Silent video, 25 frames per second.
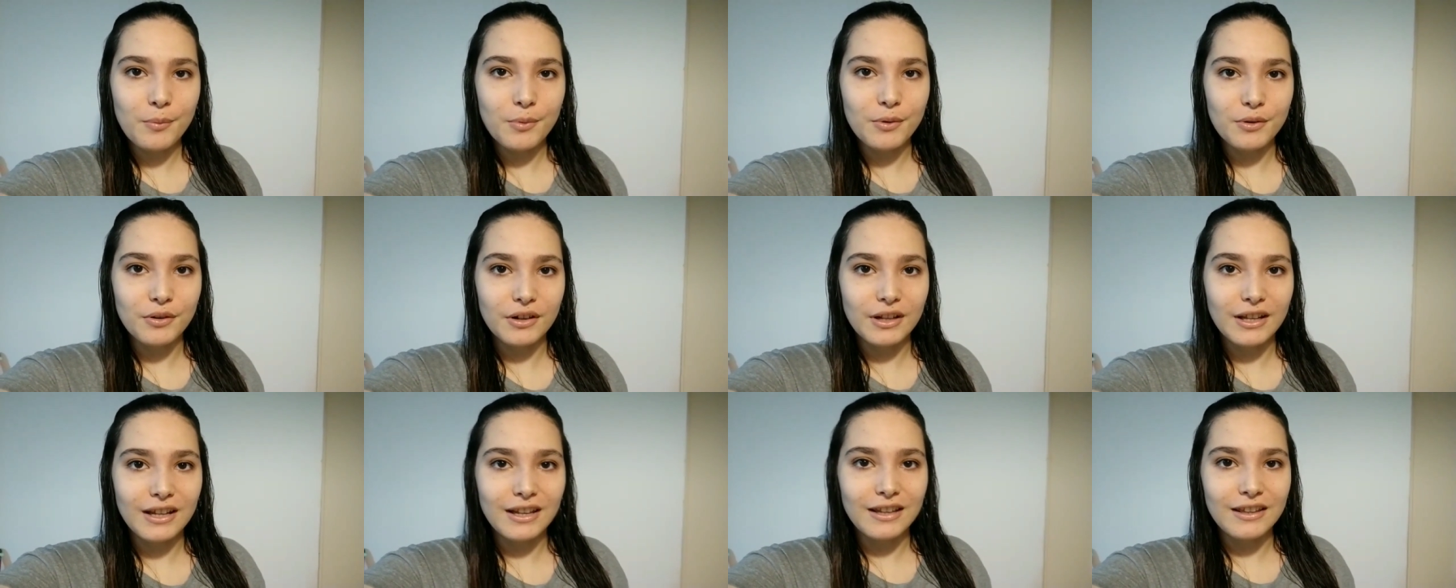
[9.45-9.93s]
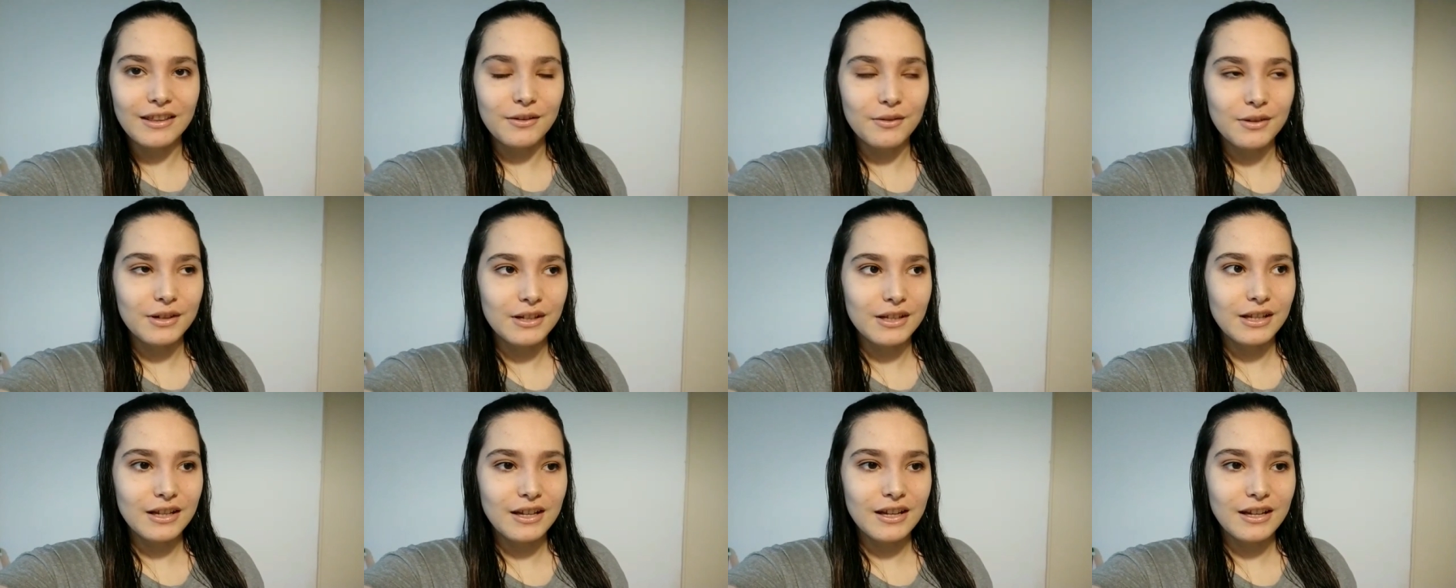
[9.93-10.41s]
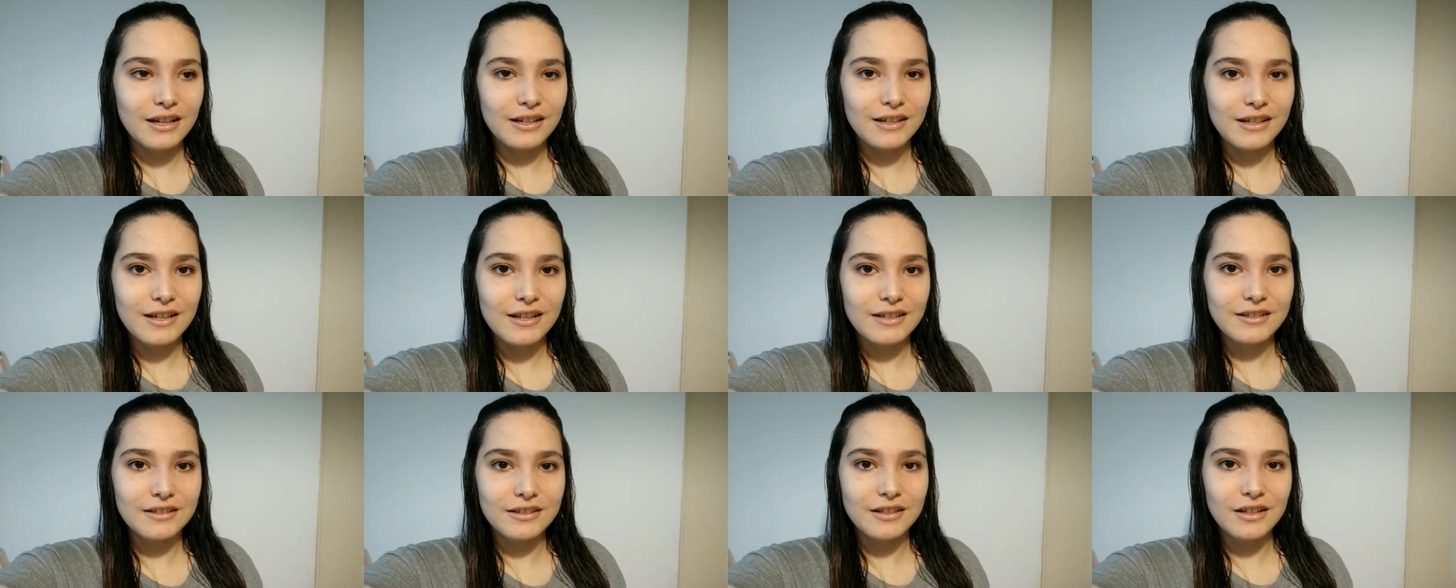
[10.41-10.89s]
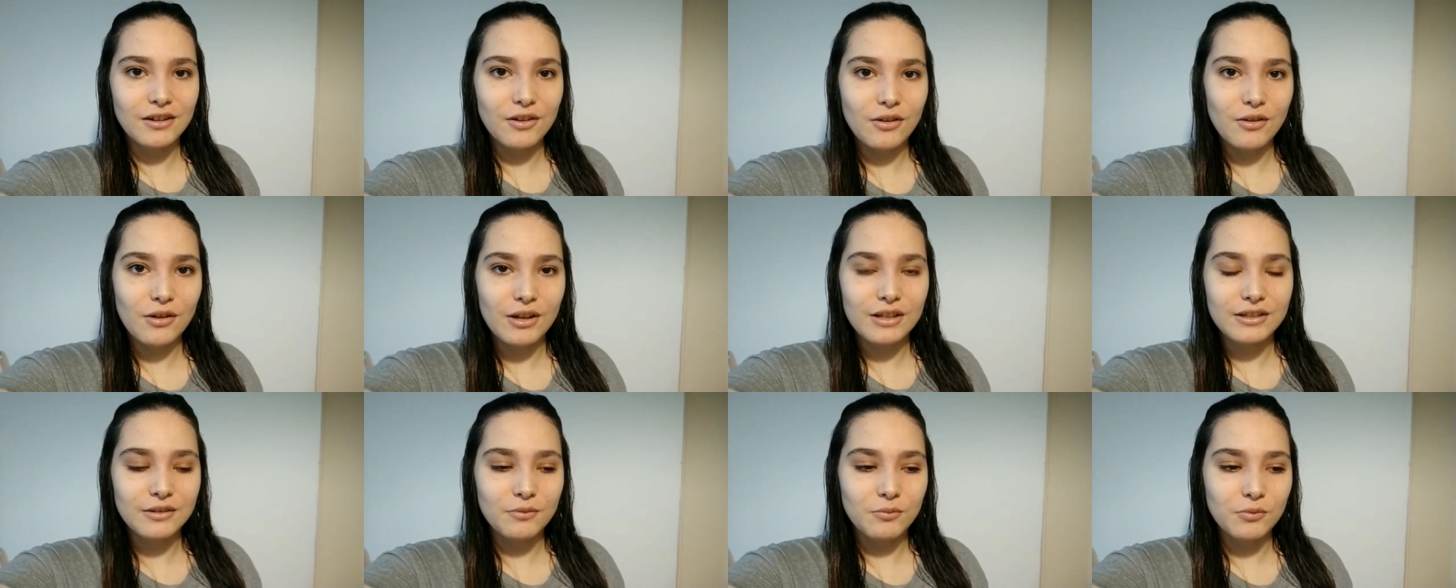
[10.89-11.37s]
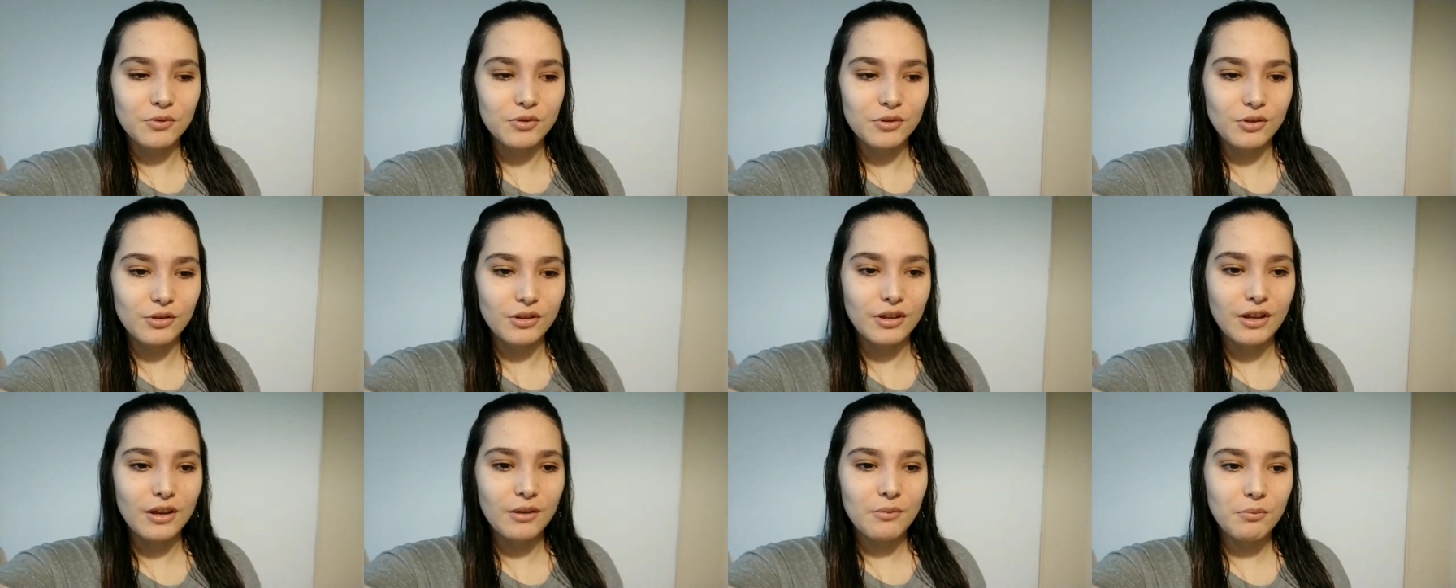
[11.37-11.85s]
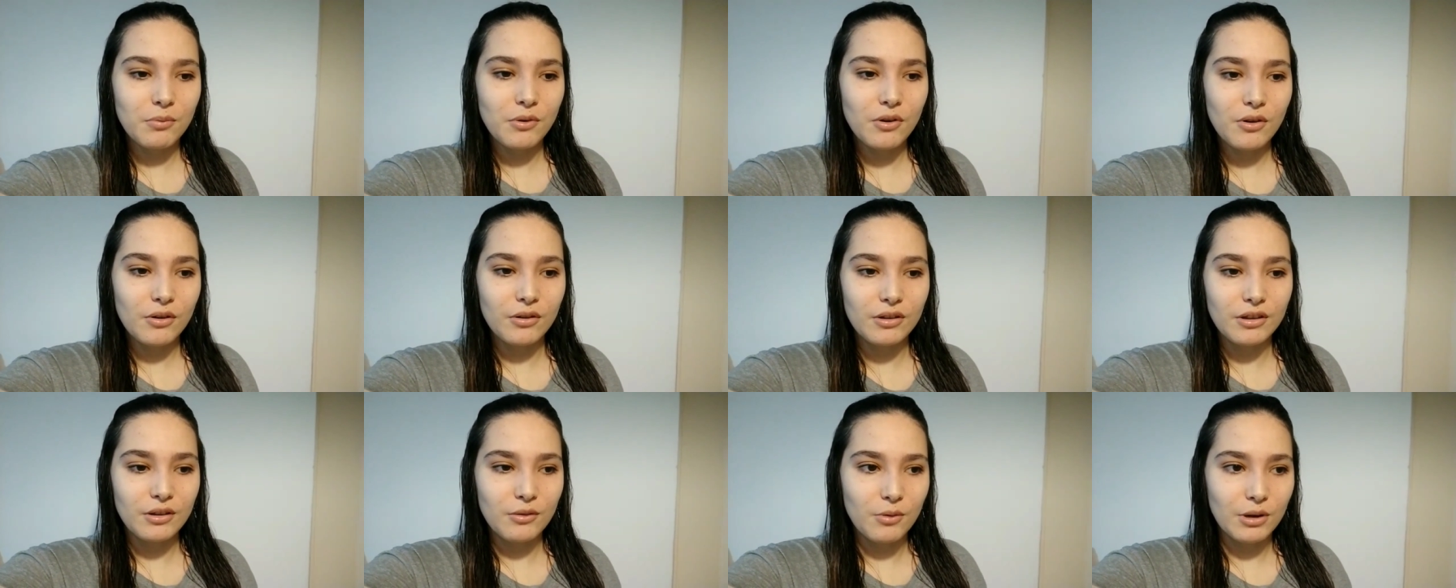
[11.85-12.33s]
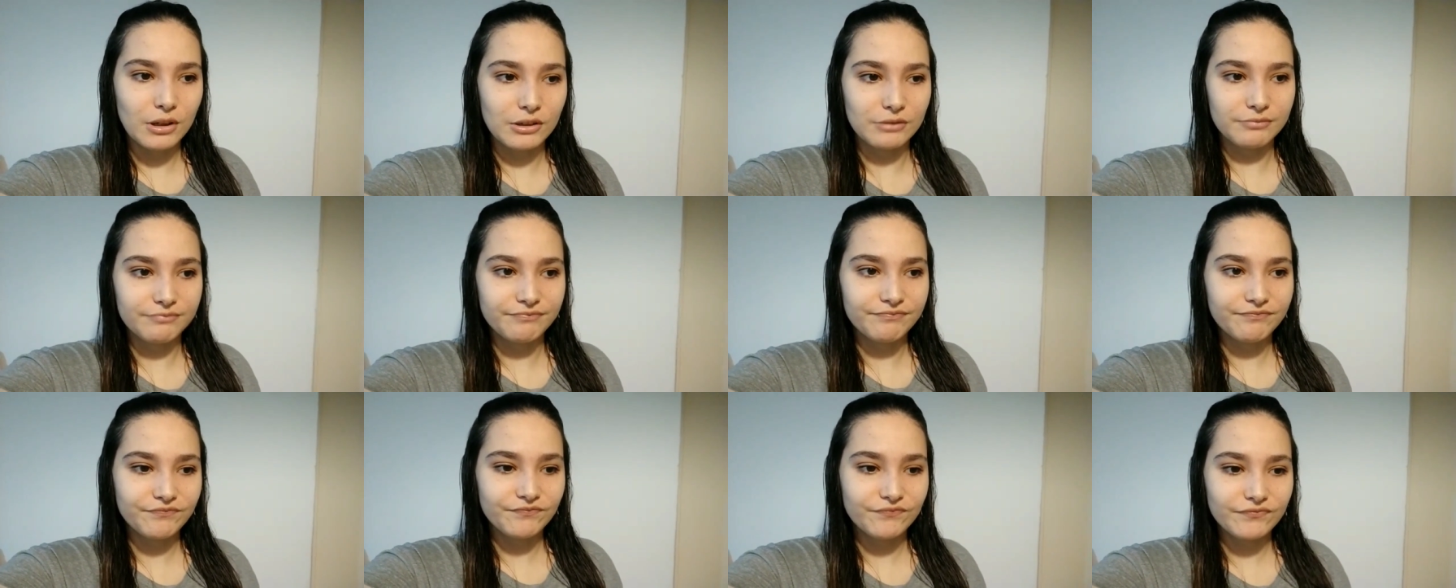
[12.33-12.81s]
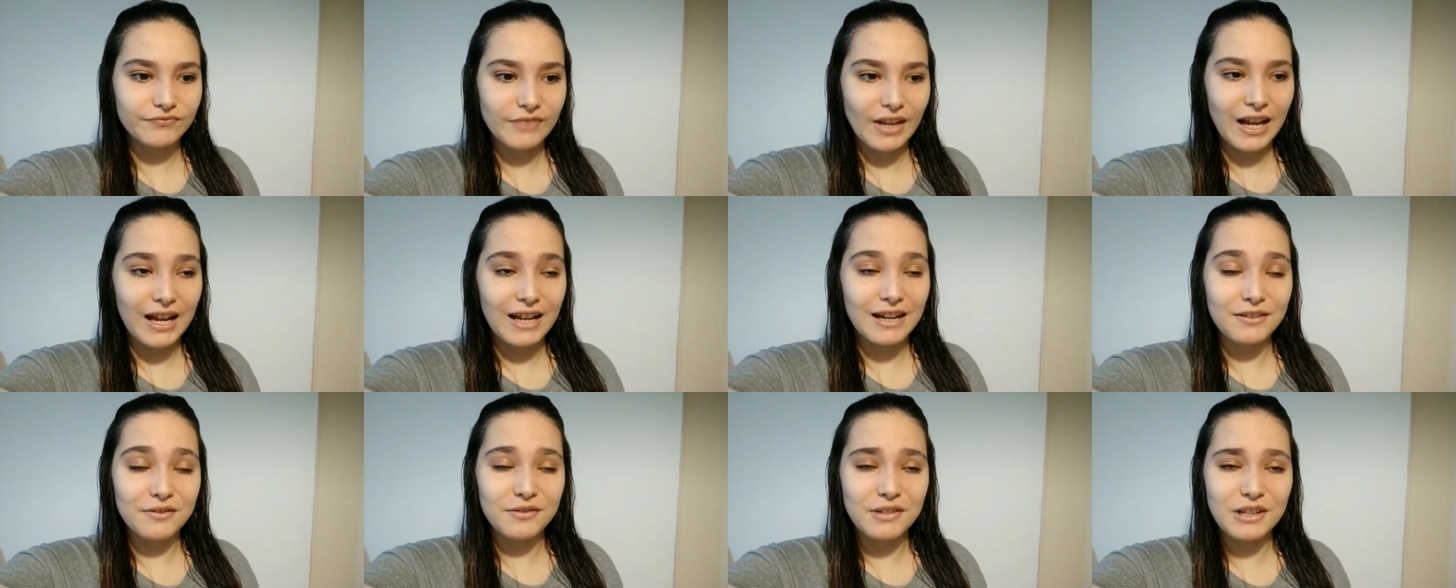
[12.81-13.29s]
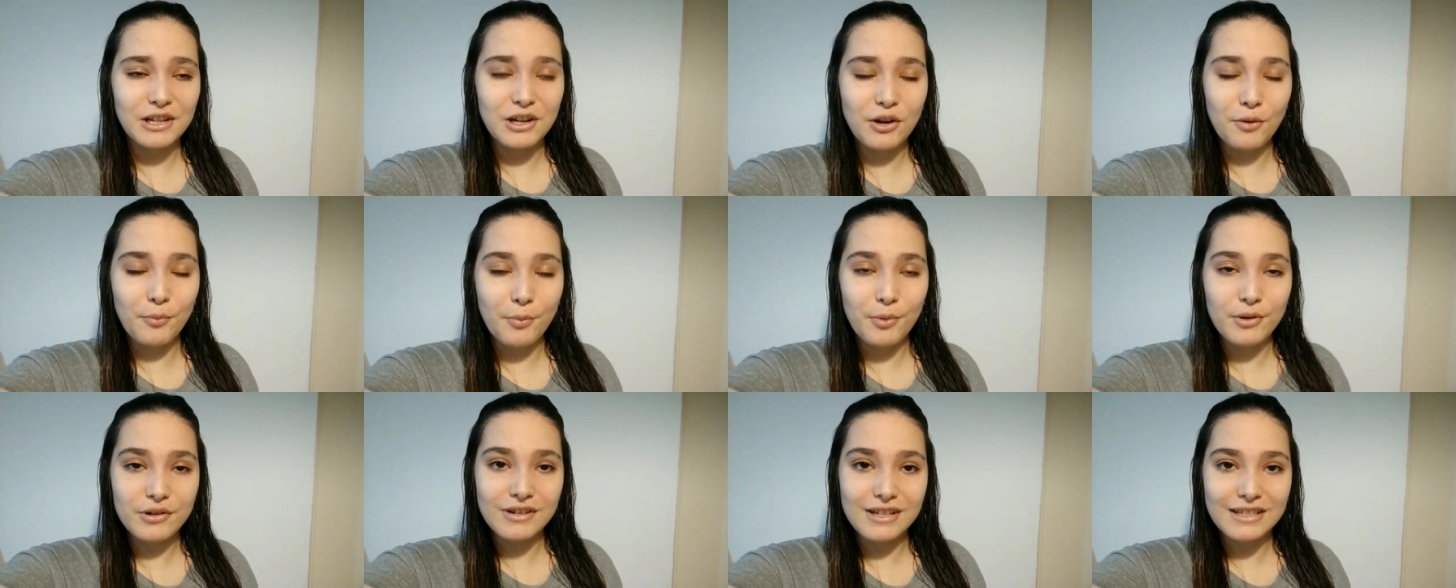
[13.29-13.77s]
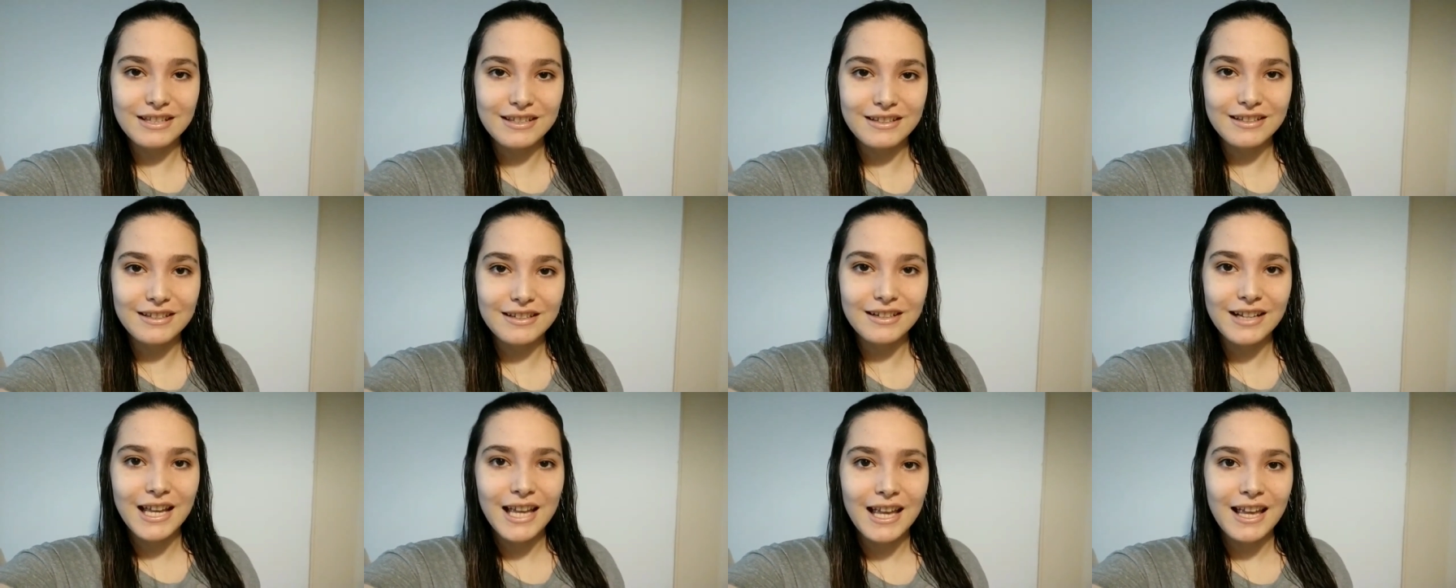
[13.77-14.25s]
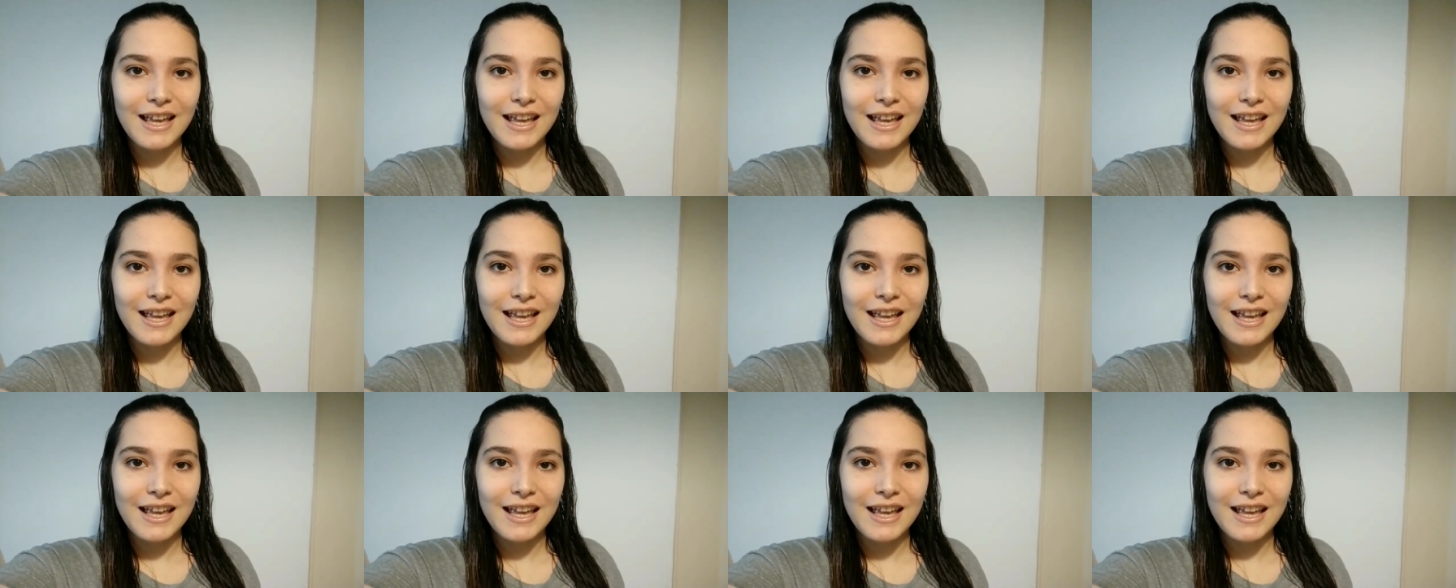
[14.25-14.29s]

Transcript: porque de verdad que quería hacerlo hace mucho tiempo y bueno, al fin lo puedo hacer